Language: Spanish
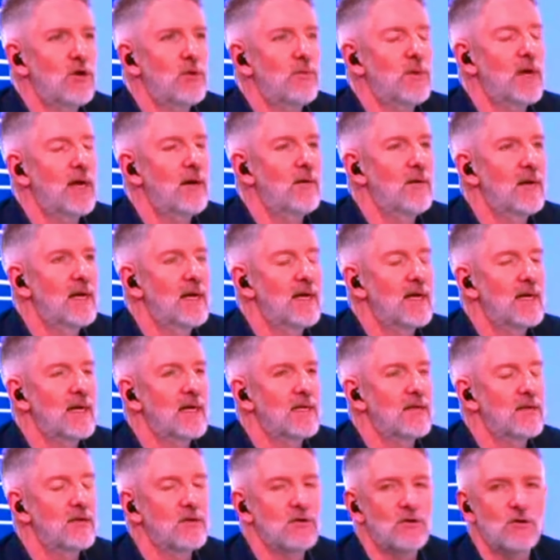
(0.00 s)
no me habla,
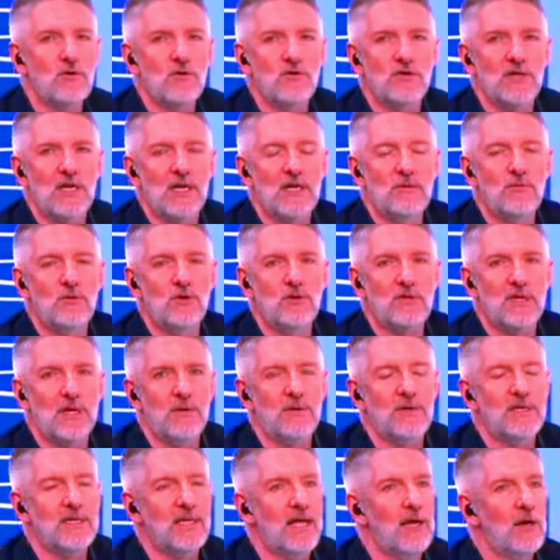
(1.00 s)
no conseguimos
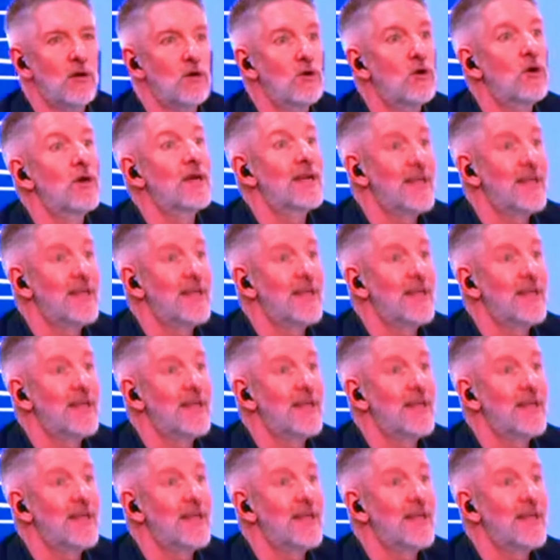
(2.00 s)
entrevistarlo.